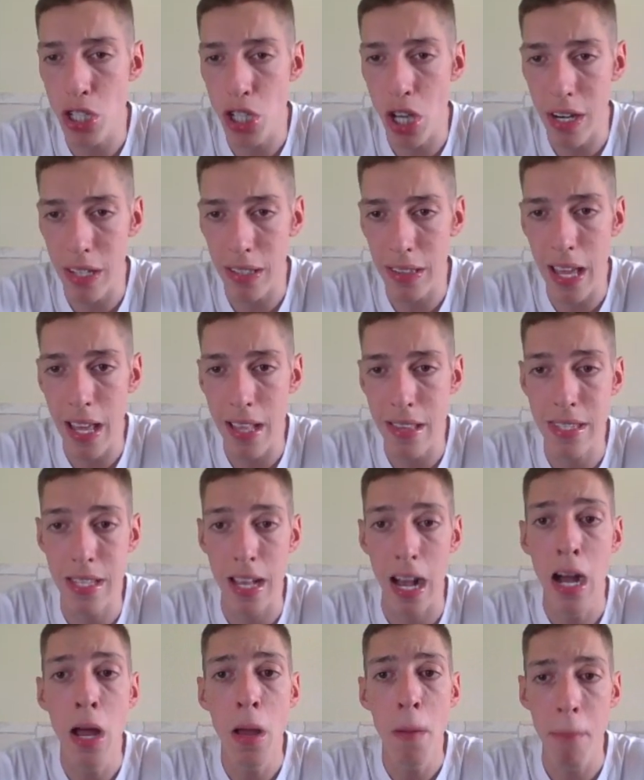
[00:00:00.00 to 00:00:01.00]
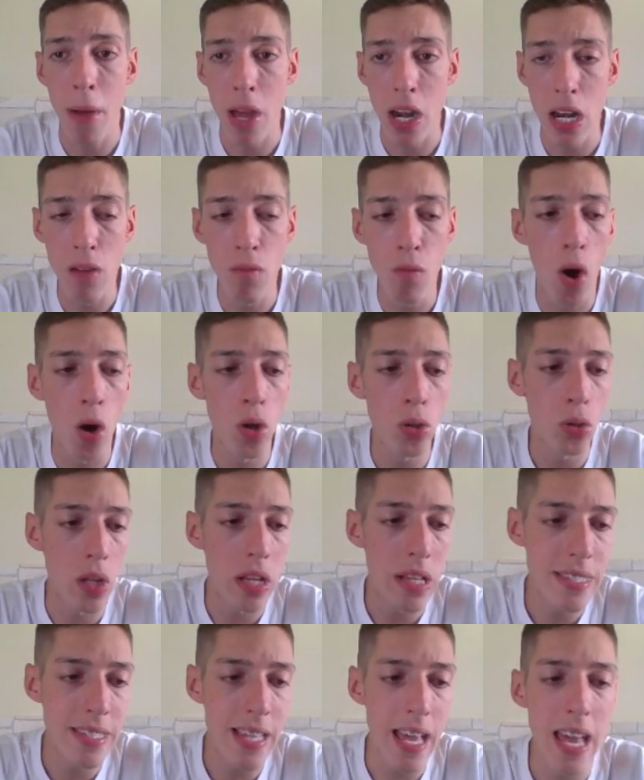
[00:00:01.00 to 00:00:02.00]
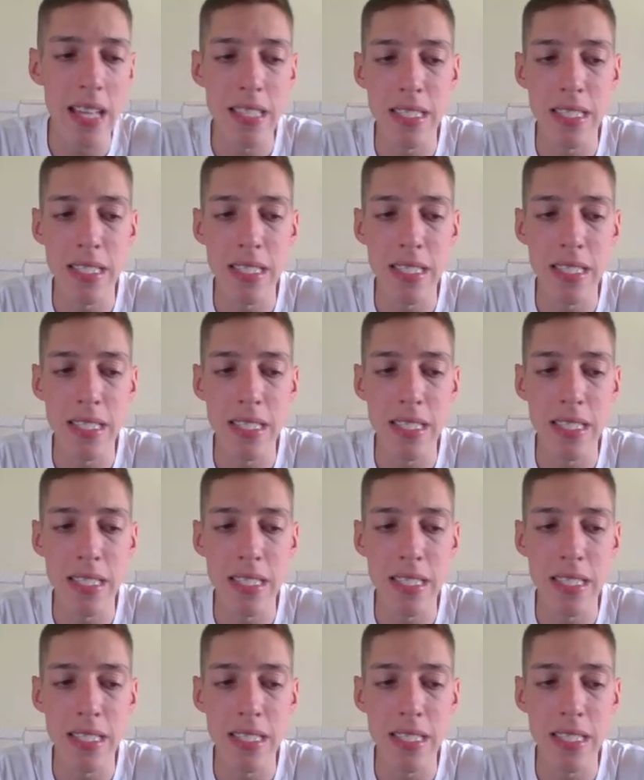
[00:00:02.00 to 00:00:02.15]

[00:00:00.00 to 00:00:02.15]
certezza per il voto, il 6,